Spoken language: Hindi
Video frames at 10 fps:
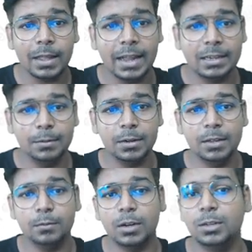
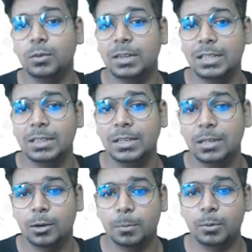एक्टिविटी 120 थी
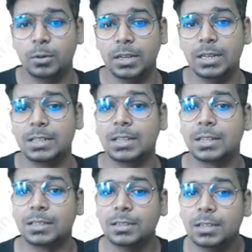और प्रोटीन इतना
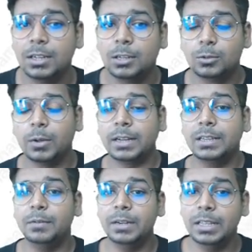था तो
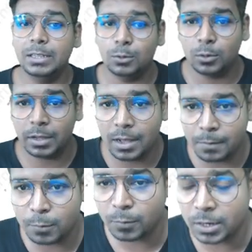एक्टिविटी जो हो गया
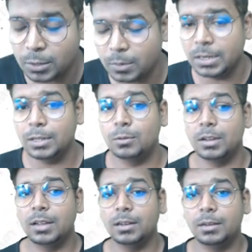वो 120 हो
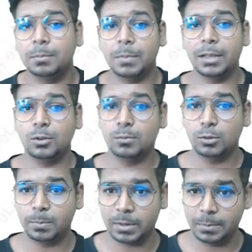गया
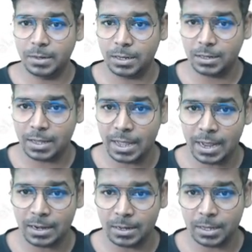माइक्रोमोल पर मिनट
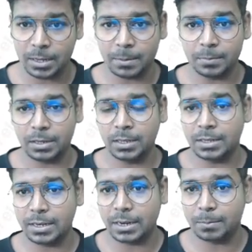एंड एम ये
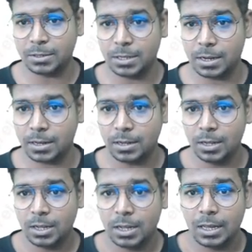टेन एम आ गया
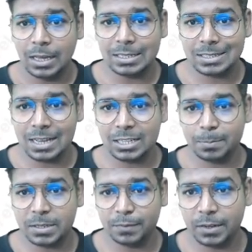इसका
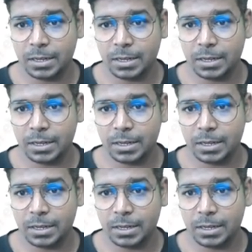स्पेसिफिक